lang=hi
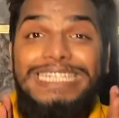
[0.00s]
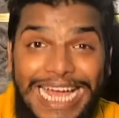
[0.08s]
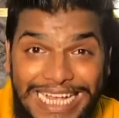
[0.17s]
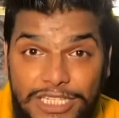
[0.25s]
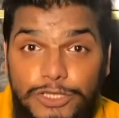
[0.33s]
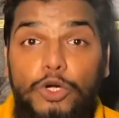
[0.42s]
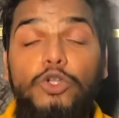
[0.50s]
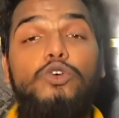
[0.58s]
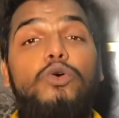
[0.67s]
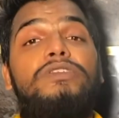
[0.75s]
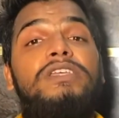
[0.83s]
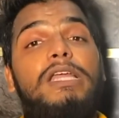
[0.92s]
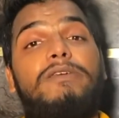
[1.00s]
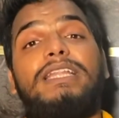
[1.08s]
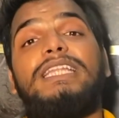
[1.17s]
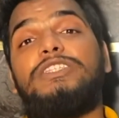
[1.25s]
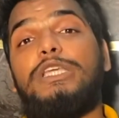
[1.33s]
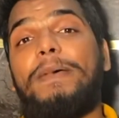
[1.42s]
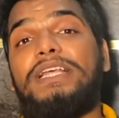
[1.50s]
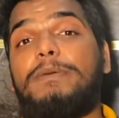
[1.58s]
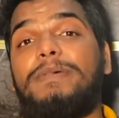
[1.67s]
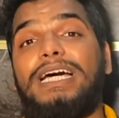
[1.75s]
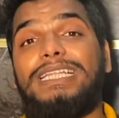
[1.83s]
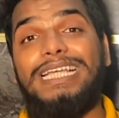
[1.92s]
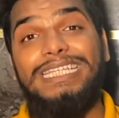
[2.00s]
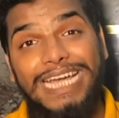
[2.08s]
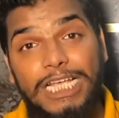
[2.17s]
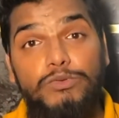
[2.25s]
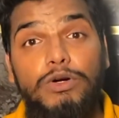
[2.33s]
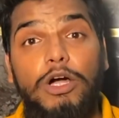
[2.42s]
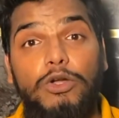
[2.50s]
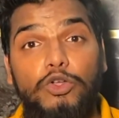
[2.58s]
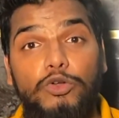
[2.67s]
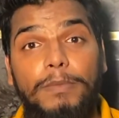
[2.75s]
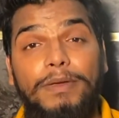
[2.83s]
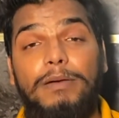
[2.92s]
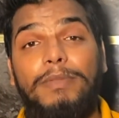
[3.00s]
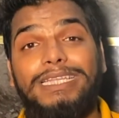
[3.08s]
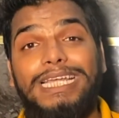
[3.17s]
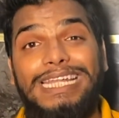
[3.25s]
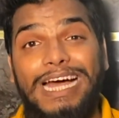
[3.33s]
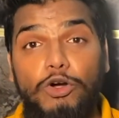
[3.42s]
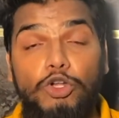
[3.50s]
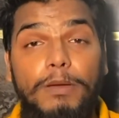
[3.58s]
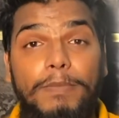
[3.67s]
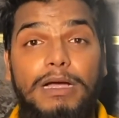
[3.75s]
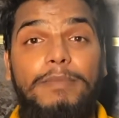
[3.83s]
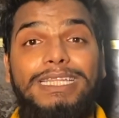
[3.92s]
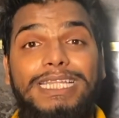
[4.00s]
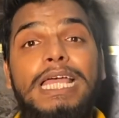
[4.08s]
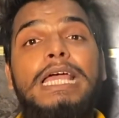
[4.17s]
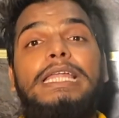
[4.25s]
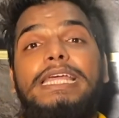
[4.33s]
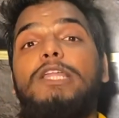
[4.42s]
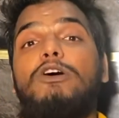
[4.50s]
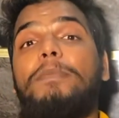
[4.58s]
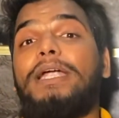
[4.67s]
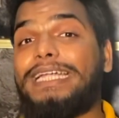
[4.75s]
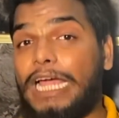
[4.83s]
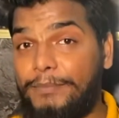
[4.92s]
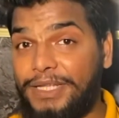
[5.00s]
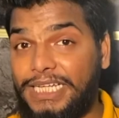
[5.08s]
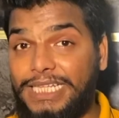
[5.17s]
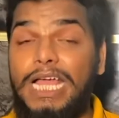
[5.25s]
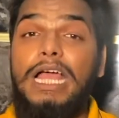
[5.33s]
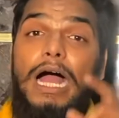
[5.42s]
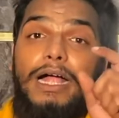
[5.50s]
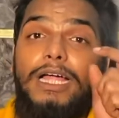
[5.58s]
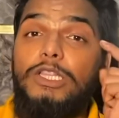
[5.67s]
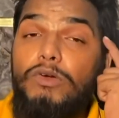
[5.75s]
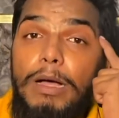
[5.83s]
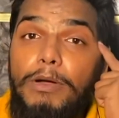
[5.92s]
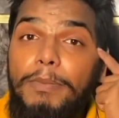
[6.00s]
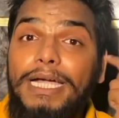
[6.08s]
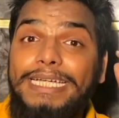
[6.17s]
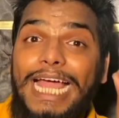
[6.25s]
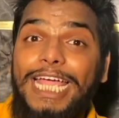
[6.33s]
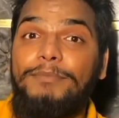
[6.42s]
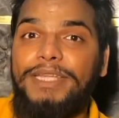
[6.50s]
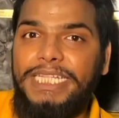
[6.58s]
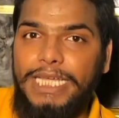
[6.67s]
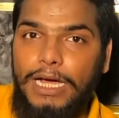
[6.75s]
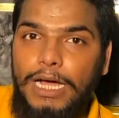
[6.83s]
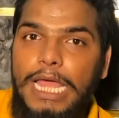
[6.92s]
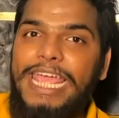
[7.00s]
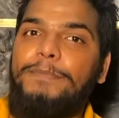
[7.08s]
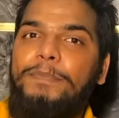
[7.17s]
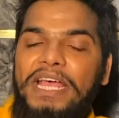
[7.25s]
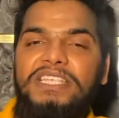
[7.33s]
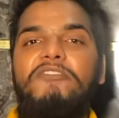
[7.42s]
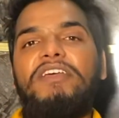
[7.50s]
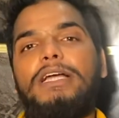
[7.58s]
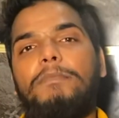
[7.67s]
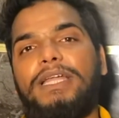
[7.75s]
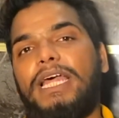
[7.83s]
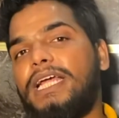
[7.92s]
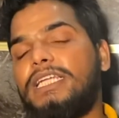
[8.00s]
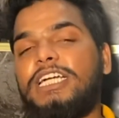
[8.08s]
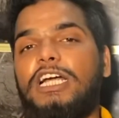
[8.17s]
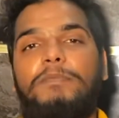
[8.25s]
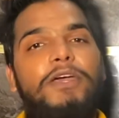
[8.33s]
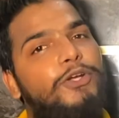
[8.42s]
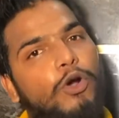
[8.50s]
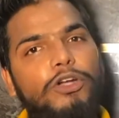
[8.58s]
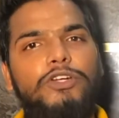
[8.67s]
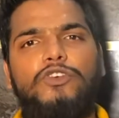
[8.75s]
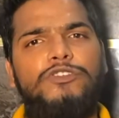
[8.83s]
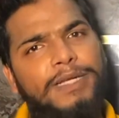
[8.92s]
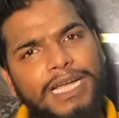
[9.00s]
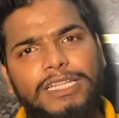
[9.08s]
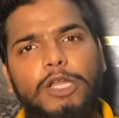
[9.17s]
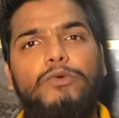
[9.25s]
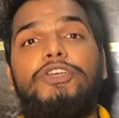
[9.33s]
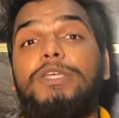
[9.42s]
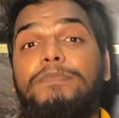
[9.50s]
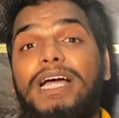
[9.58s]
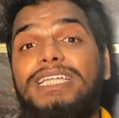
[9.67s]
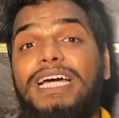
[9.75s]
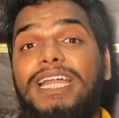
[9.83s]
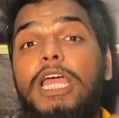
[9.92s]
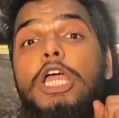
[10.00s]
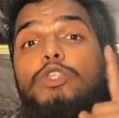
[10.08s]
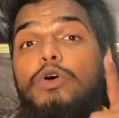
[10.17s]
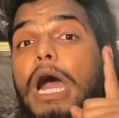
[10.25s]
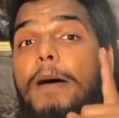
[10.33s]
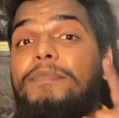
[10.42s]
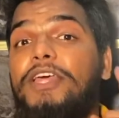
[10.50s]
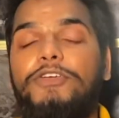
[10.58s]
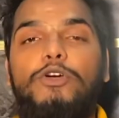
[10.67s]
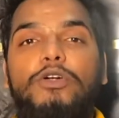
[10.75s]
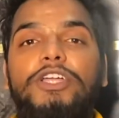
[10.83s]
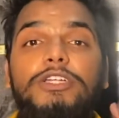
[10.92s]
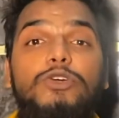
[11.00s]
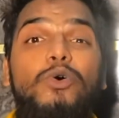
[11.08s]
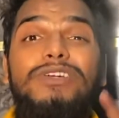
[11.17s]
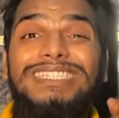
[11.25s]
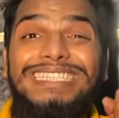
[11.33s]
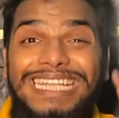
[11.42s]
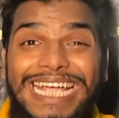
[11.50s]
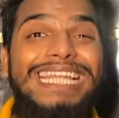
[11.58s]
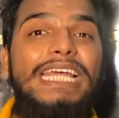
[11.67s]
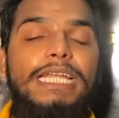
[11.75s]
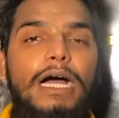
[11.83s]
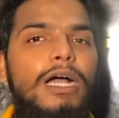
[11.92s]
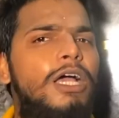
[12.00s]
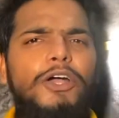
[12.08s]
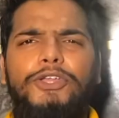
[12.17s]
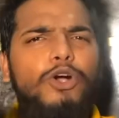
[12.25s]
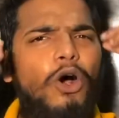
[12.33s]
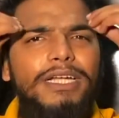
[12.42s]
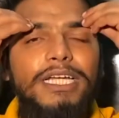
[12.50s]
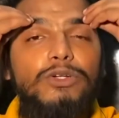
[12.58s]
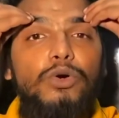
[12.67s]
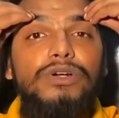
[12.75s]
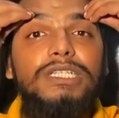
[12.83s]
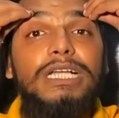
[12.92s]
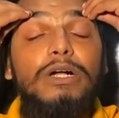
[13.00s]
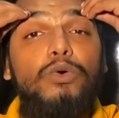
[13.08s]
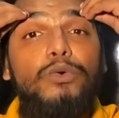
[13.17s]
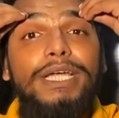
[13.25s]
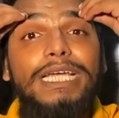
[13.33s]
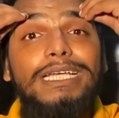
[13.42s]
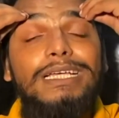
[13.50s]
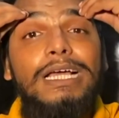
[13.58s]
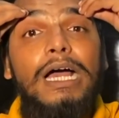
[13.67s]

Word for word: यस जो लोग कोर्सेज करवाते हैं अच्छे पैसे बनाते हैं यस वो करोड़ों रुपए में कमाते हैं लाखों रुपए में कमाते हैं लेकिन वो अपना टाइम भी देते हैं अगर तो आपको अपना टाइम नहीं दे रहा एक पैसे इनकम बनाने के चक्कर में रिकॉर्डेड कोर्स बना दे वही चिपकाया जा रहा है तो आपने रिकॉर्डेड कोर्स नहीं लेना रिकॉर्डेड कोर्स का कोई